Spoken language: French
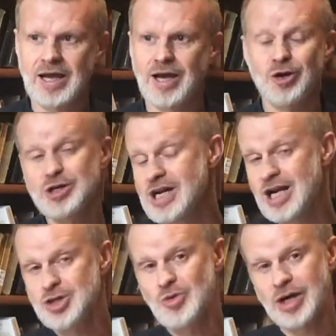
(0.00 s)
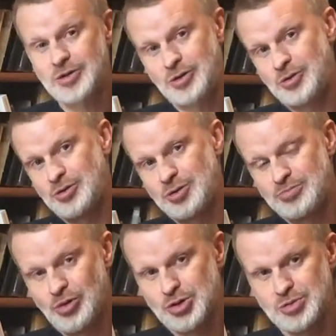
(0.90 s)
Alors j'ai la joie de,
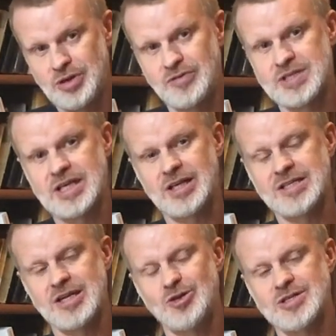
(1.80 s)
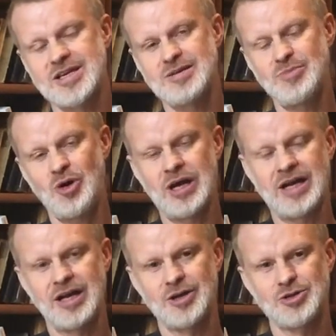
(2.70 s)
poursuivre cet enseignement
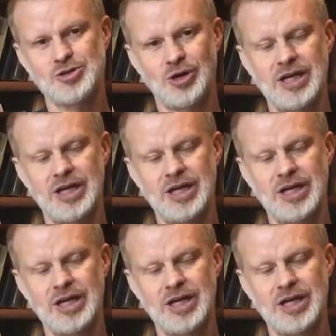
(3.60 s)
sur